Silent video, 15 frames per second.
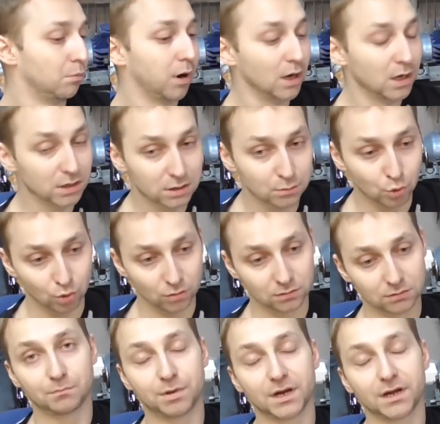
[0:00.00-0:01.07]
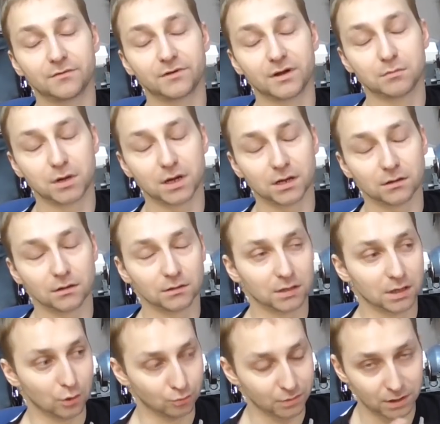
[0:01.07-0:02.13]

Поэтому при выборе, а, да,